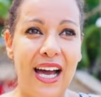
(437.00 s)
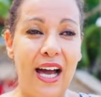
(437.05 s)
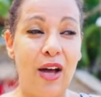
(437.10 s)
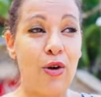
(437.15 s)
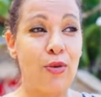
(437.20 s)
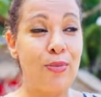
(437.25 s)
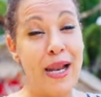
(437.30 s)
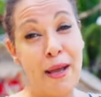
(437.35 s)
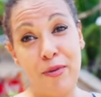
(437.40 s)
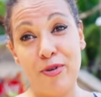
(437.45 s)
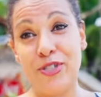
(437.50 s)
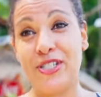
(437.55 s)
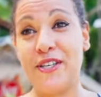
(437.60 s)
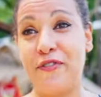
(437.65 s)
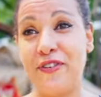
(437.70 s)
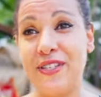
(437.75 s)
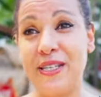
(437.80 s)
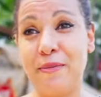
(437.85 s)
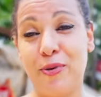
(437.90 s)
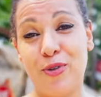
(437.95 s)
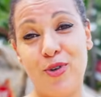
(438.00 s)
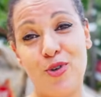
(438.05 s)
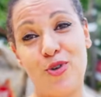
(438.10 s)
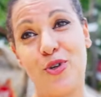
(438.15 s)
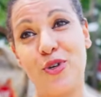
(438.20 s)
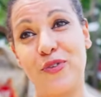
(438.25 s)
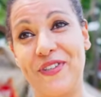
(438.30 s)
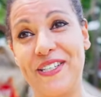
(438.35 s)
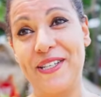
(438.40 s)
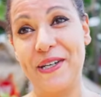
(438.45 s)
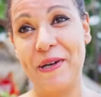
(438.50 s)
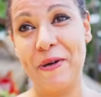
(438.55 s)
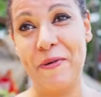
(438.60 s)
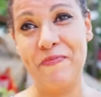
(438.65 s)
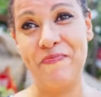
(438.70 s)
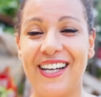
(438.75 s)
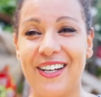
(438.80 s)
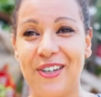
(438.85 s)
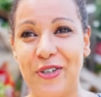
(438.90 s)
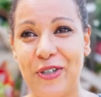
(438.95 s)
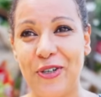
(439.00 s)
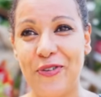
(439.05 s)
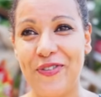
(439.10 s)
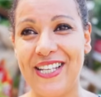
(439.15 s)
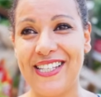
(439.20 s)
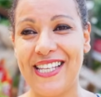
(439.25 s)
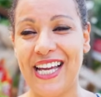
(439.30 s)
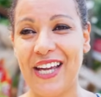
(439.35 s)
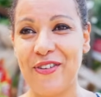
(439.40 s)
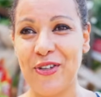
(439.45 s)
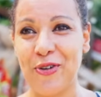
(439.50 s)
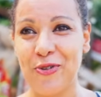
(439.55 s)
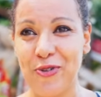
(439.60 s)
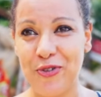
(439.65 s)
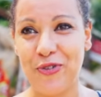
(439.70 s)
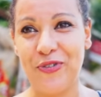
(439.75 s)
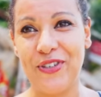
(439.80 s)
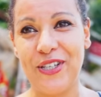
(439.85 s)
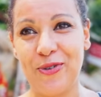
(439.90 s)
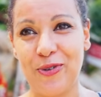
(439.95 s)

Alors, bah, la babouche, c'est fini pendant le Covid. le Covid est arrivé dans notre vie,